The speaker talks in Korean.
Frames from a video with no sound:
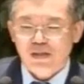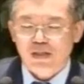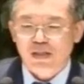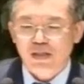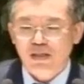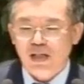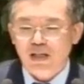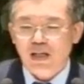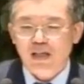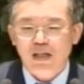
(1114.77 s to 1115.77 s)
긴
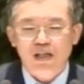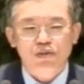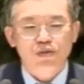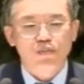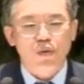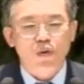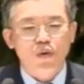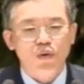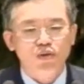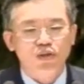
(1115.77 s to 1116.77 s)
다리 하나 가지고
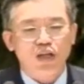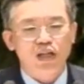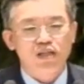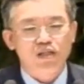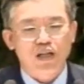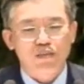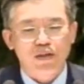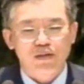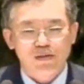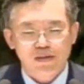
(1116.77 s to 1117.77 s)
모든 걸 하는
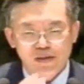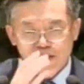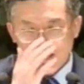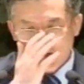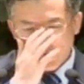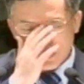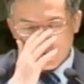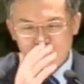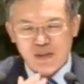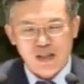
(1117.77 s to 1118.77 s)
사람이에요.
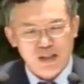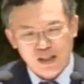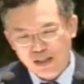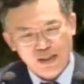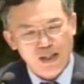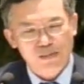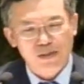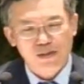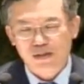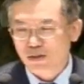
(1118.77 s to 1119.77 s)
좀 대단한
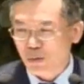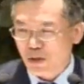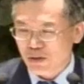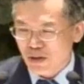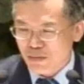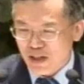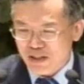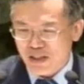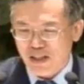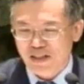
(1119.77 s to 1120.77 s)
사람이에요. 노래도 얼마나
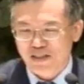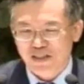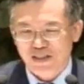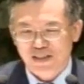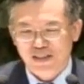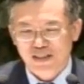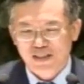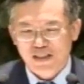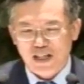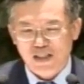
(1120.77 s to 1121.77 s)
잘하는지.
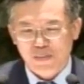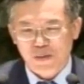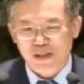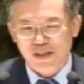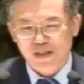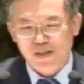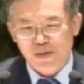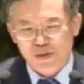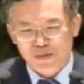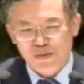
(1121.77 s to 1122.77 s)
가스펠
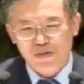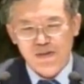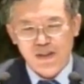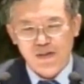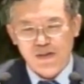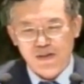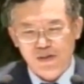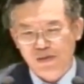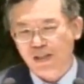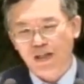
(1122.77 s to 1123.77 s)
송을 부르는데
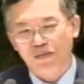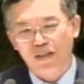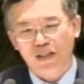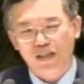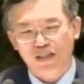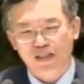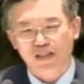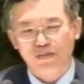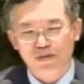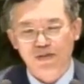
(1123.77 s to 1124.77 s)
너무 사람들에게
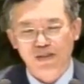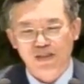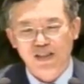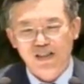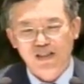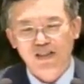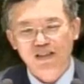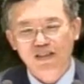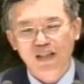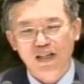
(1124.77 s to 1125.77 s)
신금을 울리는 그런
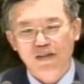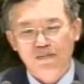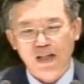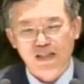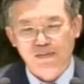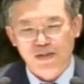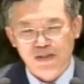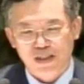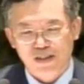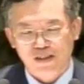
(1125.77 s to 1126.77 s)
은혜 의 말씀을
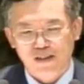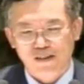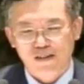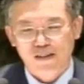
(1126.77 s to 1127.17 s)
전하는 거예요.